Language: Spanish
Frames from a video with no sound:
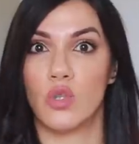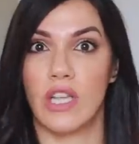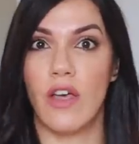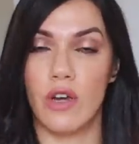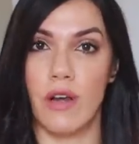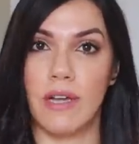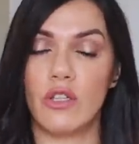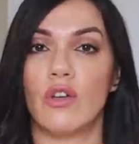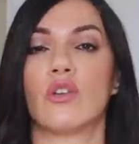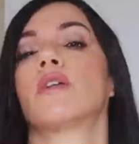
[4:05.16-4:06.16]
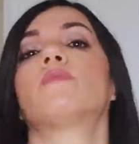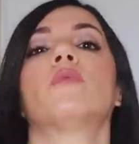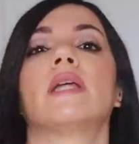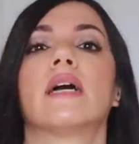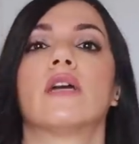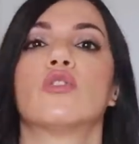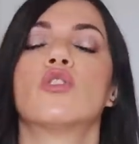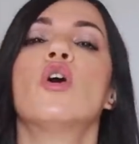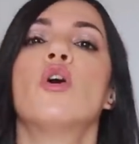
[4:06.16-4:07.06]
luchado en el bando de los republicanos.